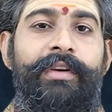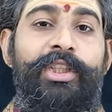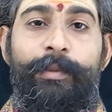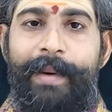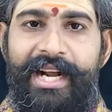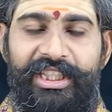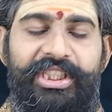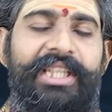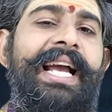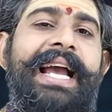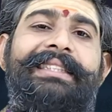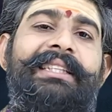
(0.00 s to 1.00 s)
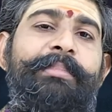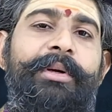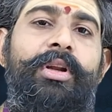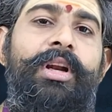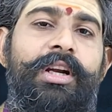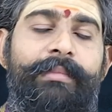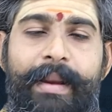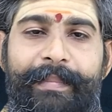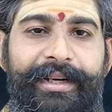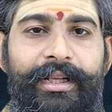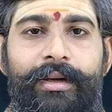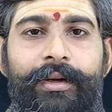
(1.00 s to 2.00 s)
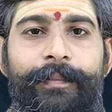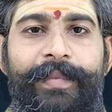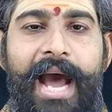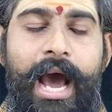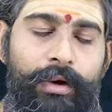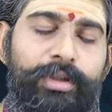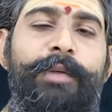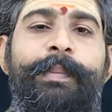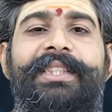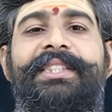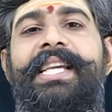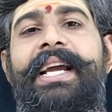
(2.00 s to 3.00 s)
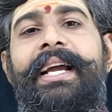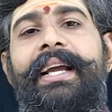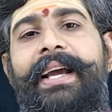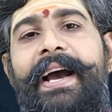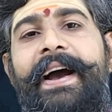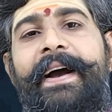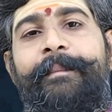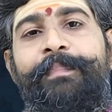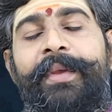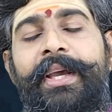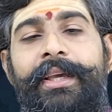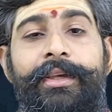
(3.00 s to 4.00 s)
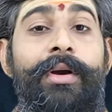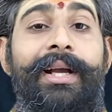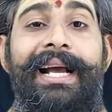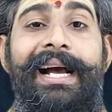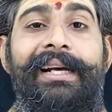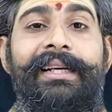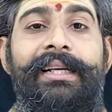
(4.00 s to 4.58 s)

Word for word: వెదురుపాక శ్రీ గాయత్రి పీఠంలో మా పీఠంలో ఆ రోజు ప్రత్యేకంగా ఈ యొక్క